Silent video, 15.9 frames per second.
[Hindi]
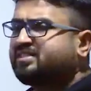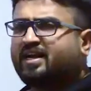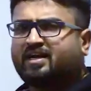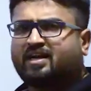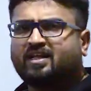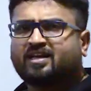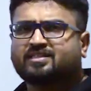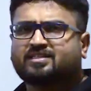
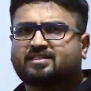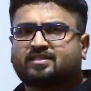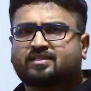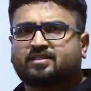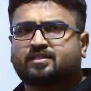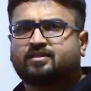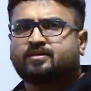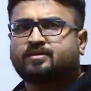डायरेक्टली कर सकते
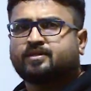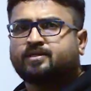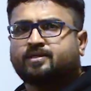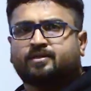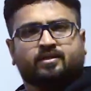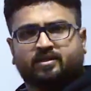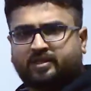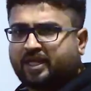थे
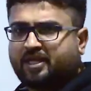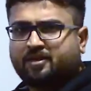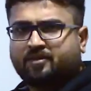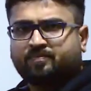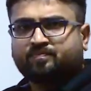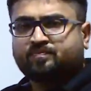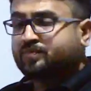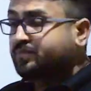नहीं
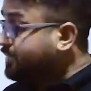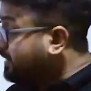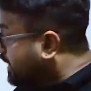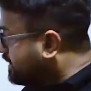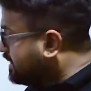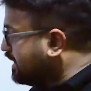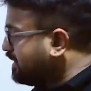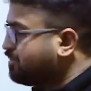
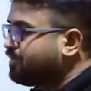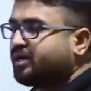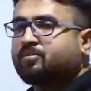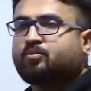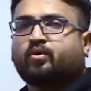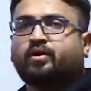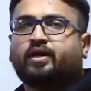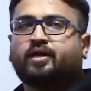ये ज़्यादा बेटर
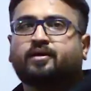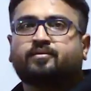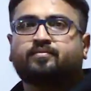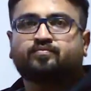पॉइंट है